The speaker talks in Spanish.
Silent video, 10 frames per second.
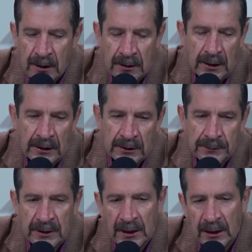Y allí
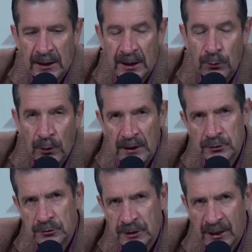viene
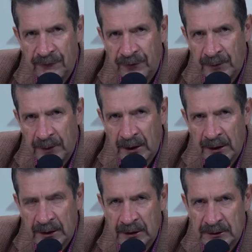graduándose la
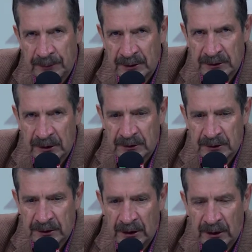enfermedad que este paciente
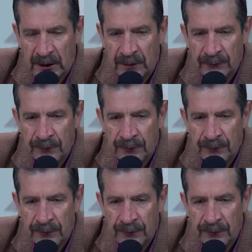tenga